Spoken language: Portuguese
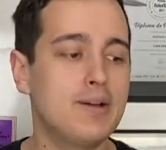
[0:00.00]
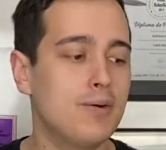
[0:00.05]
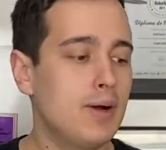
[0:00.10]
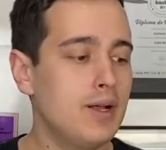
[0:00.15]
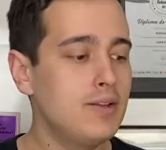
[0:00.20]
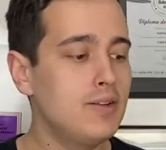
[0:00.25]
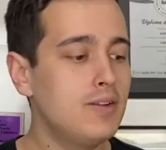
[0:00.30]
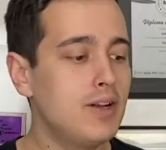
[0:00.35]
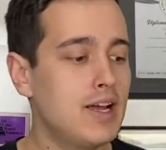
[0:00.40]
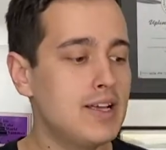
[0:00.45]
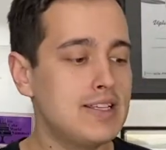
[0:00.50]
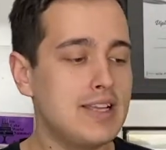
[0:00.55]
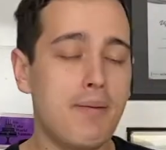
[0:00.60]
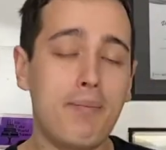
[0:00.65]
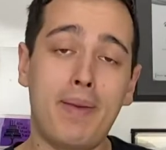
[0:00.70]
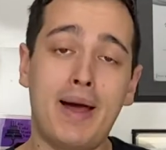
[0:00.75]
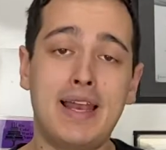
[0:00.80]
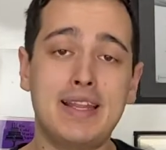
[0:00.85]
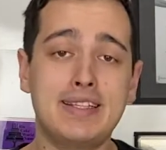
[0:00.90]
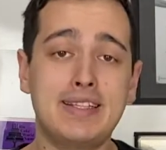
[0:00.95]
Enquanto nossa
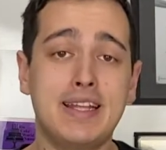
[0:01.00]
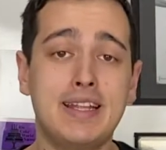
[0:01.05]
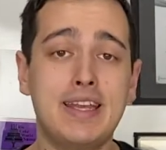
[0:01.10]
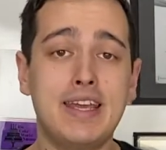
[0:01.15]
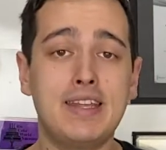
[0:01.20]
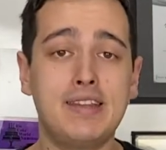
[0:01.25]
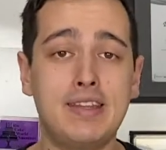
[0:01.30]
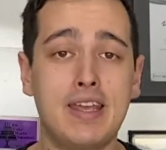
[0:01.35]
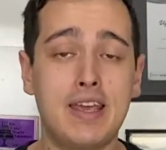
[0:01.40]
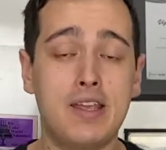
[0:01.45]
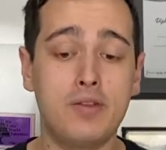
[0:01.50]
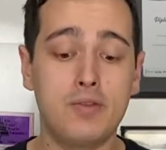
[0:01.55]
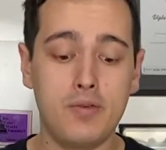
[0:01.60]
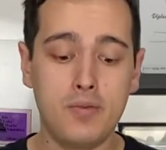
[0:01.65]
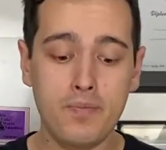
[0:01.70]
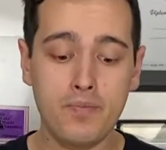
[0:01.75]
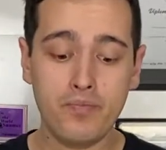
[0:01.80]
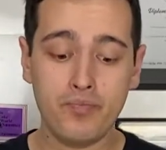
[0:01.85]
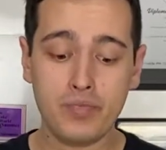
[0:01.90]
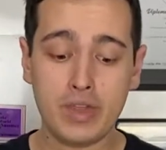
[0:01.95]
bala está
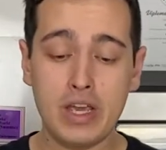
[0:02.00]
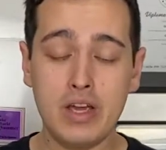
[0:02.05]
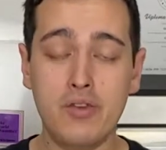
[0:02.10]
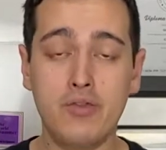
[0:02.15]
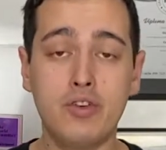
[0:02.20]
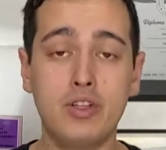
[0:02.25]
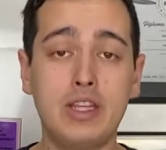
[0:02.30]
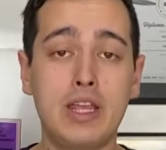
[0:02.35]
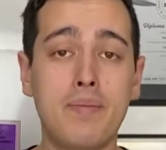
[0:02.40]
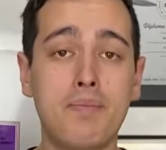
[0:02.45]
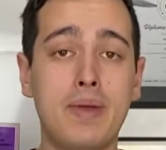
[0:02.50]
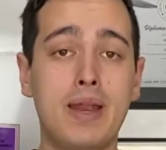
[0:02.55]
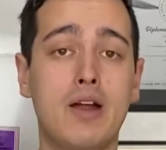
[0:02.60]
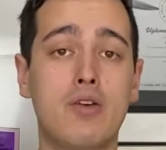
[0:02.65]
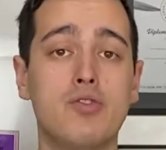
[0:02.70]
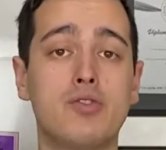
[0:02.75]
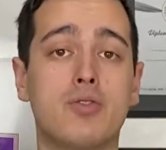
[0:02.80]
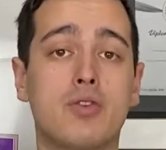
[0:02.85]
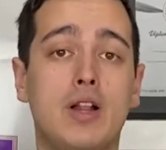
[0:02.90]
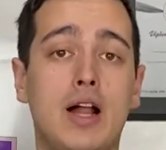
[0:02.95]
derretendo, eu vou
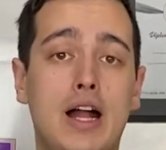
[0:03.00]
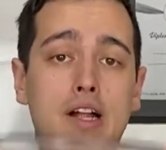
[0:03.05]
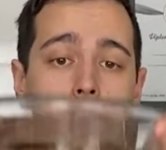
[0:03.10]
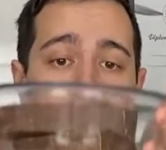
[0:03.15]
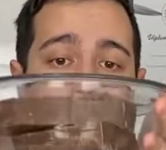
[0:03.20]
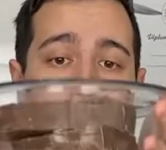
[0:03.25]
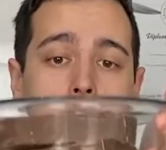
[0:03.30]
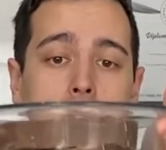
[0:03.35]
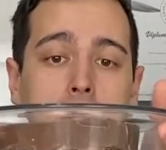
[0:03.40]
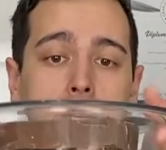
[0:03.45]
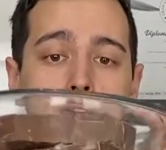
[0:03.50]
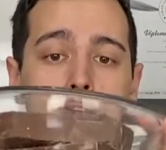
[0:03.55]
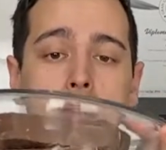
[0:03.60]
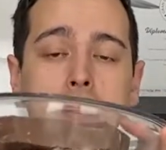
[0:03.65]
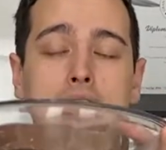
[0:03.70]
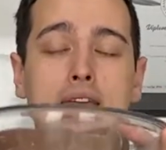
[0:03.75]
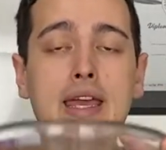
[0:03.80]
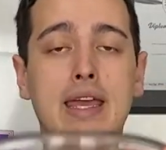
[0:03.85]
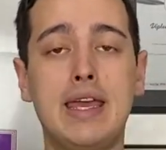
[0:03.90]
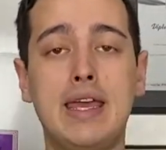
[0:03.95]
temperar o chocolate, vou
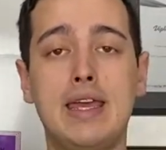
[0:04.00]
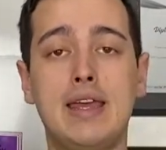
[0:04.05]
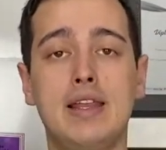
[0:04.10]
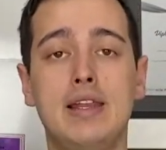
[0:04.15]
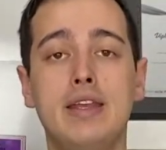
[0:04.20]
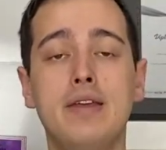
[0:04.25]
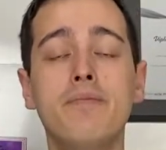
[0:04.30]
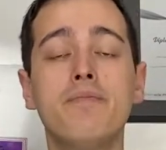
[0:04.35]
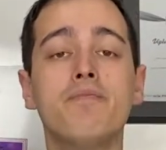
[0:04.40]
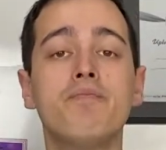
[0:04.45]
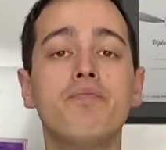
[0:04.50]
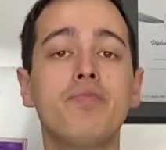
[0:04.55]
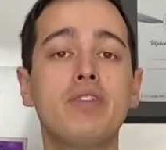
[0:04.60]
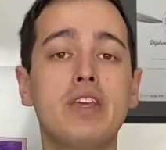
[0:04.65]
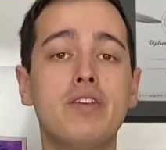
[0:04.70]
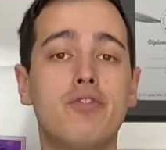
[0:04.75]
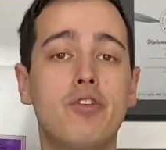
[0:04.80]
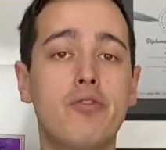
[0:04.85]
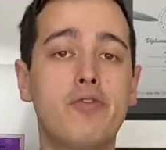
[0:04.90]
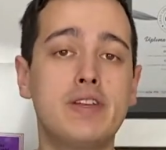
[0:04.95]
derreter ele
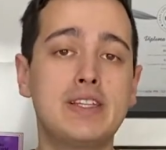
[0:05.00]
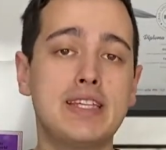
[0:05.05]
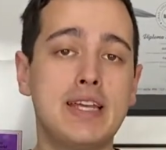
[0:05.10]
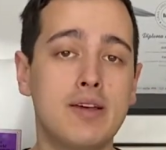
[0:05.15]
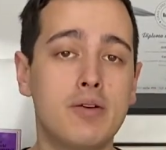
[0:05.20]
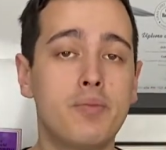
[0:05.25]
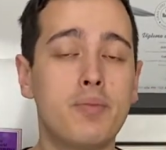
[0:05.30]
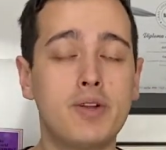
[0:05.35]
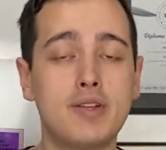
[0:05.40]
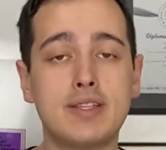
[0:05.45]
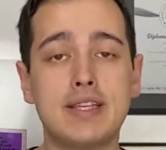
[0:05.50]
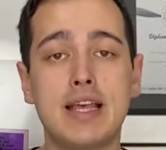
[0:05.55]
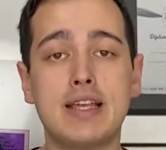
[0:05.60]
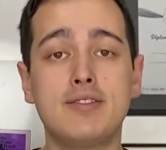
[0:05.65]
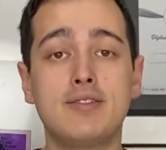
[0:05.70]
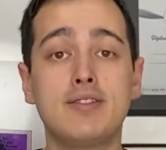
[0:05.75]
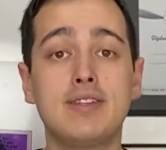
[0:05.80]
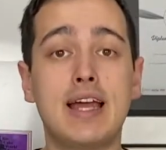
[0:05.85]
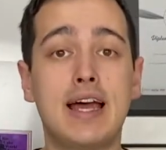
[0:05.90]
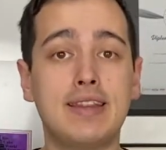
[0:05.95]
e vou fazer o
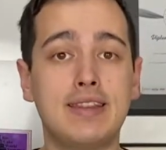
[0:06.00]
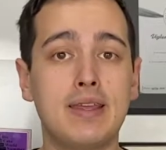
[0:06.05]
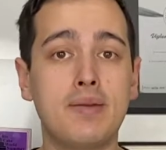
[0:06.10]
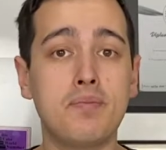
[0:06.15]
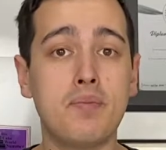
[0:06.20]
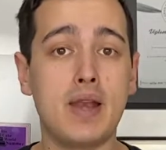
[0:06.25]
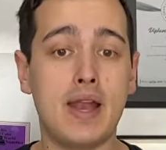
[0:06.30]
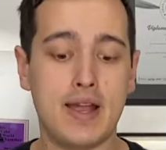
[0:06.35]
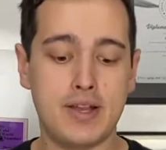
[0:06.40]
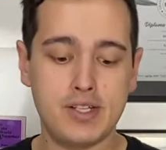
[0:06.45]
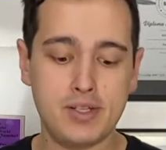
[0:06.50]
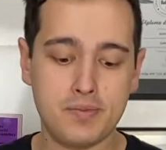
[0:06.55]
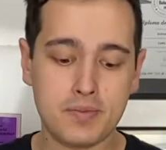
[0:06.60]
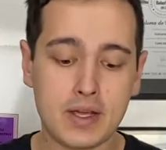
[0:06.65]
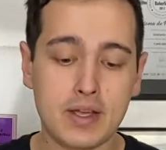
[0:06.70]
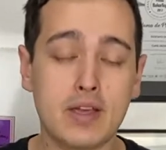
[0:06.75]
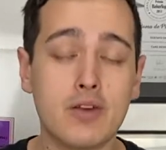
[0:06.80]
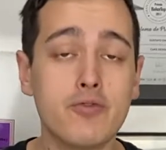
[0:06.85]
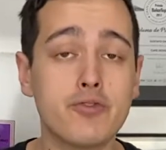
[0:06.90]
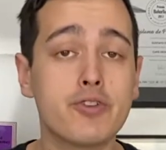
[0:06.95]
processo da temperagem,
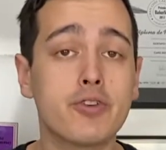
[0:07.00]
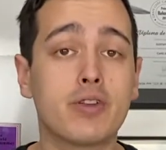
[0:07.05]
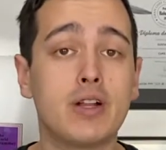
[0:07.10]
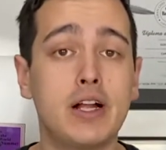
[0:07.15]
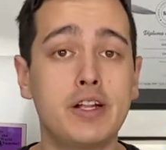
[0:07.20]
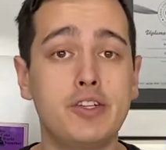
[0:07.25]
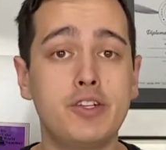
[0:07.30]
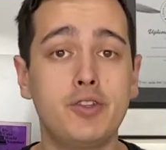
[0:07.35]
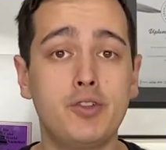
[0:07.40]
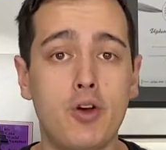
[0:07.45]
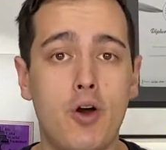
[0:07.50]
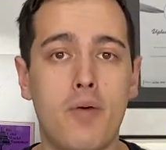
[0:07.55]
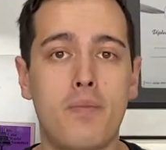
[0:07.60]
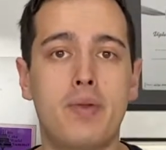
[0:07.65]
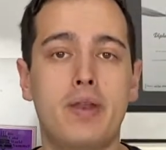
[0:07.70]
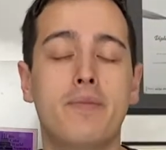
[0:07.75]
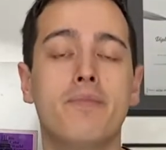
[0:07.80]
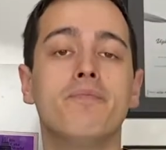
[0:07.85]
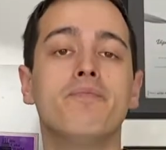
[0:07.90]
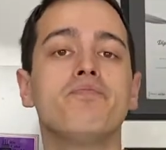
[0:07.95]
porque aqui é um chocolate
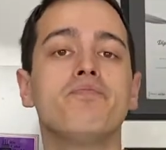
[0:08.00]
nobre.